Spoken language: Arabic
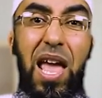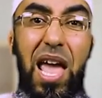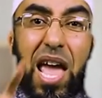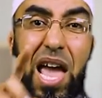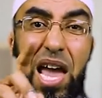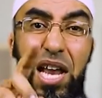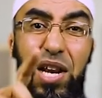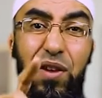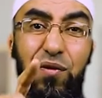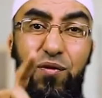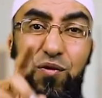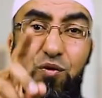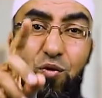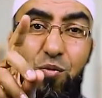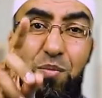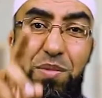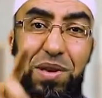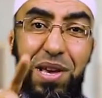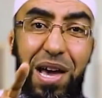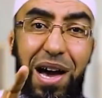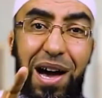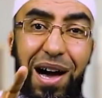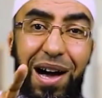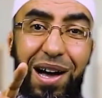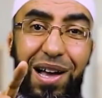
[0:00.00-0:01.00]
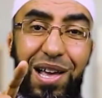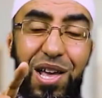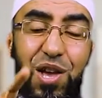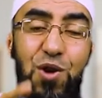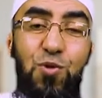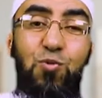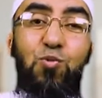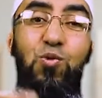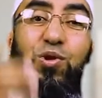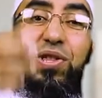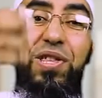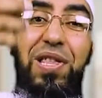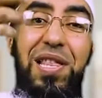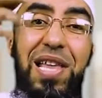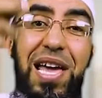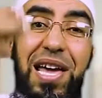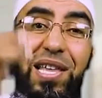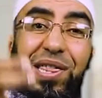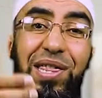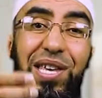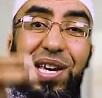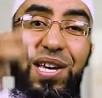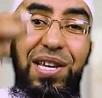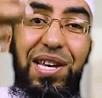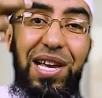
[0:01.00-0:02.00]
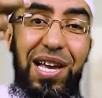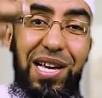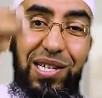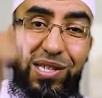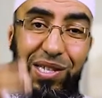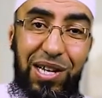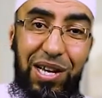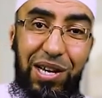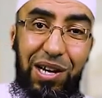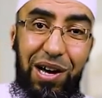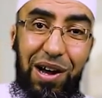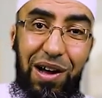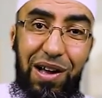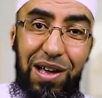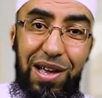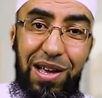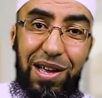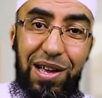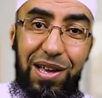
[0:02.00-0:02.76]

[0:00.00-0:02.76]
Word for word: ألف ومئة وثلاثين حسنة